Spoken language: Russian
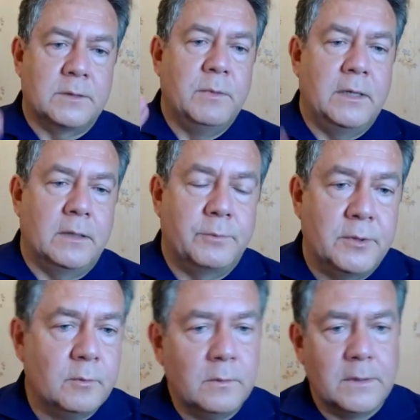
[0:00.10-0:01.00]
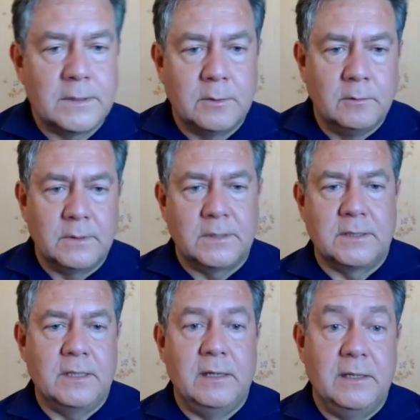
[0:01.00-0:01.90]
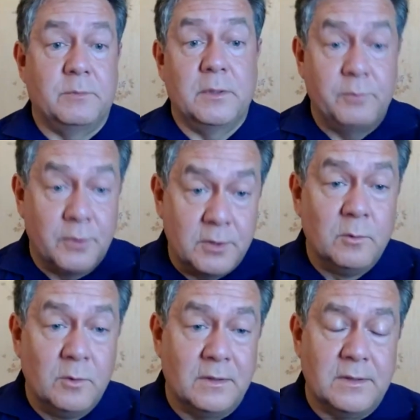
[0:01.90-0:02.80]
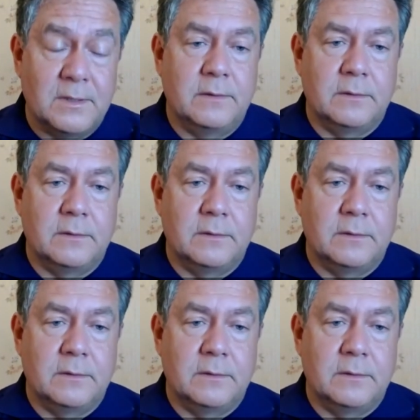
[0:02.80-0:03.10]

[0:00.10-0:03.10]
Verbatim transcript: Посмотрите, почему у нас новый социализм, и почему это...